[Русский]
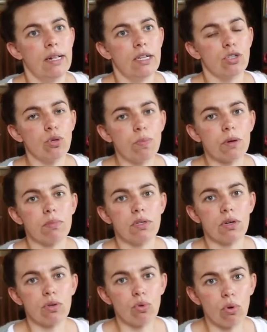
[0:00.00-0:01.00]
супер
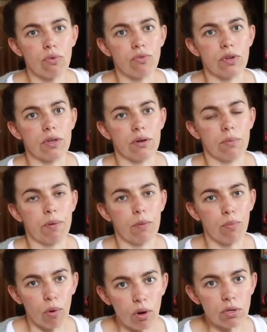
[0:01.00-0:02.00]
модерновый а,
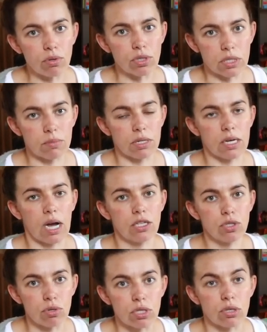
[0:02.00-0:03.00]
прибор, то есть это
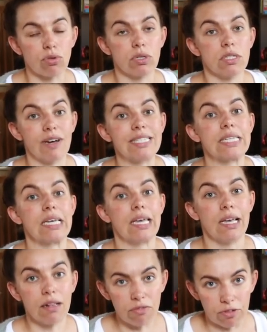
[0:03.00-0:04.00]
молокоотсос, который называется
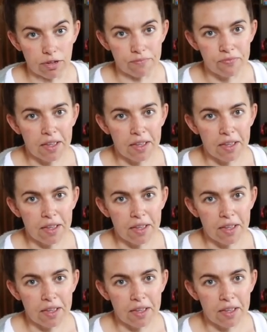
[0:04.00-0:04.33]
Elvi.